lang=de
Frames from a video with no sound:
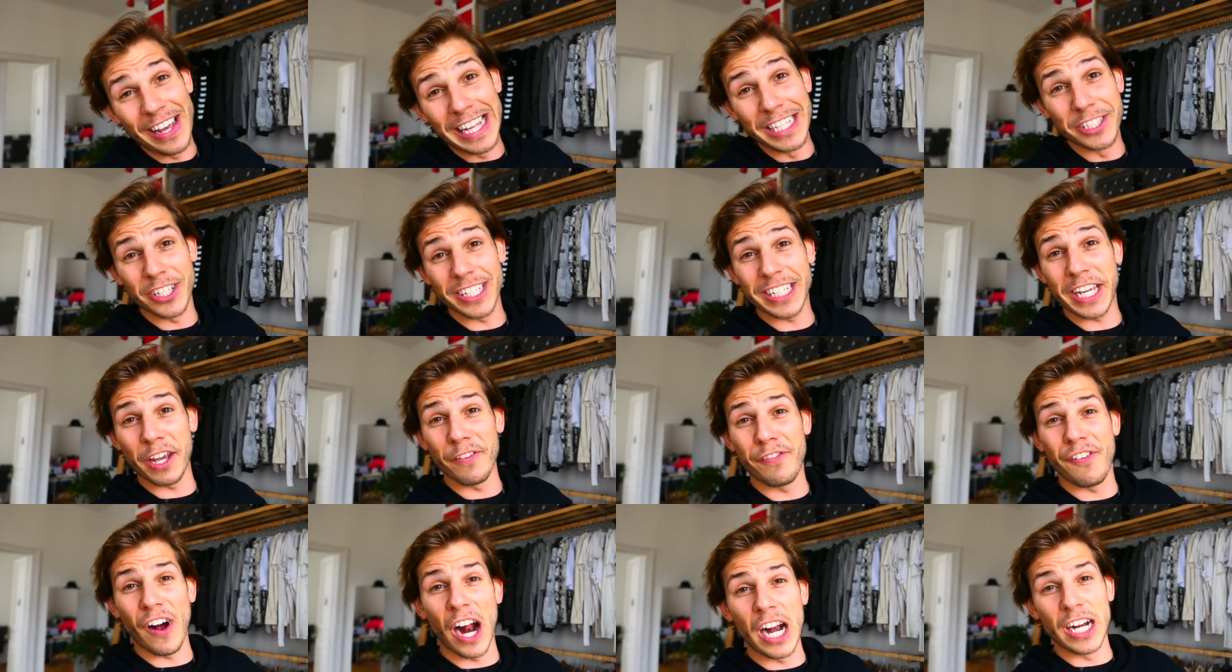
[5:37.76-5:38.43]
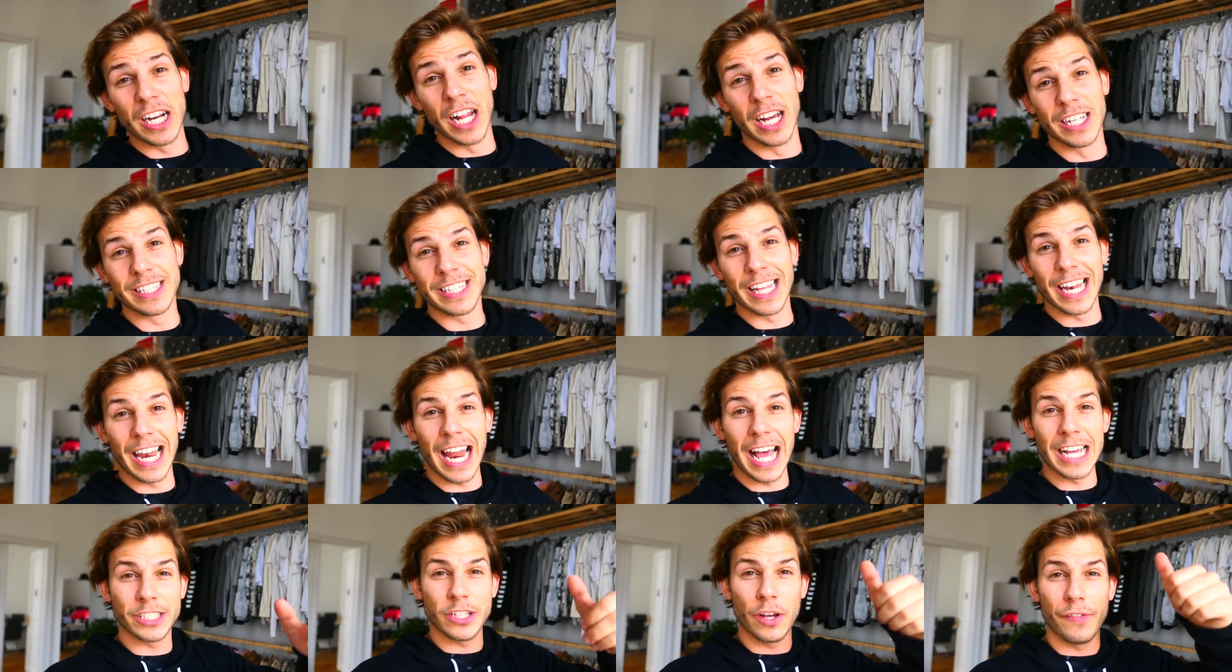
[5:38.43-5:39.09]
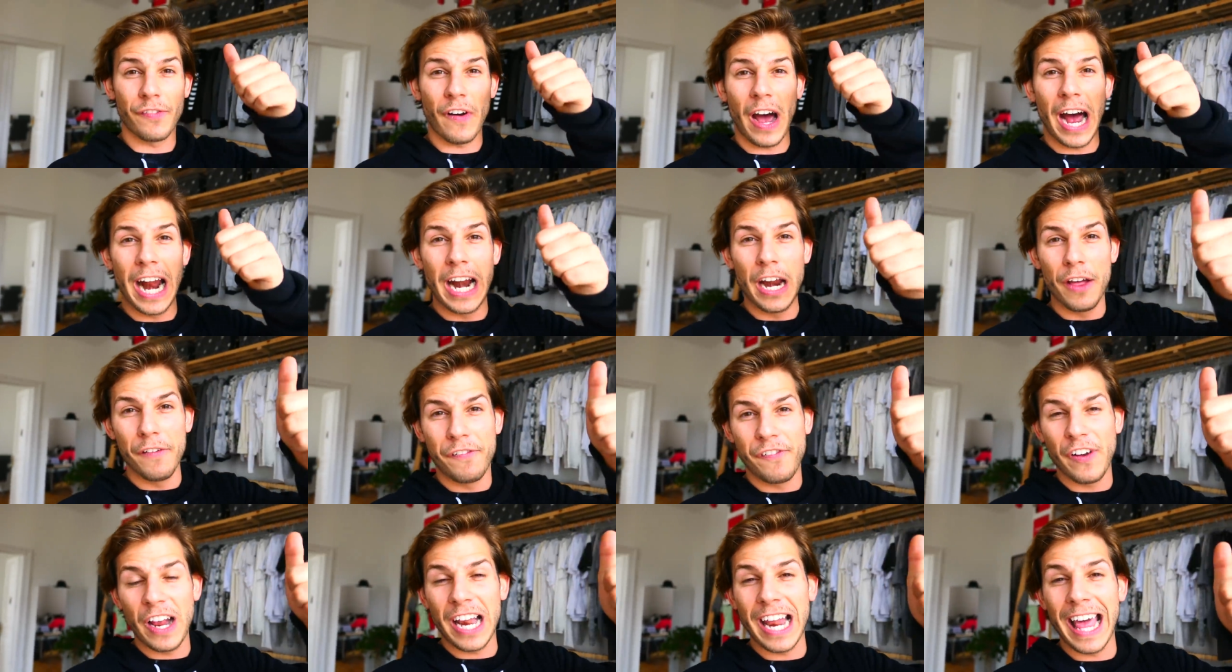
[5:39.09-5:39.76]
wenn es euch gefallen hat, dann lasst auf
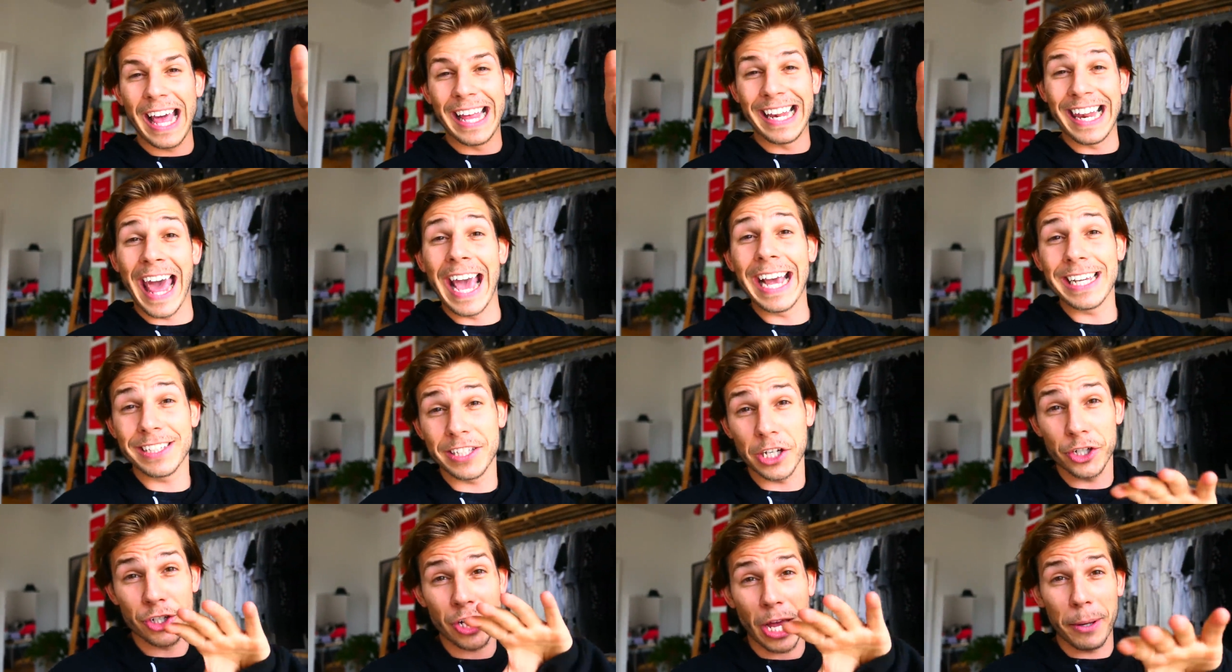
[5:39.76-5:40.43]
alle Fälle ein Like da.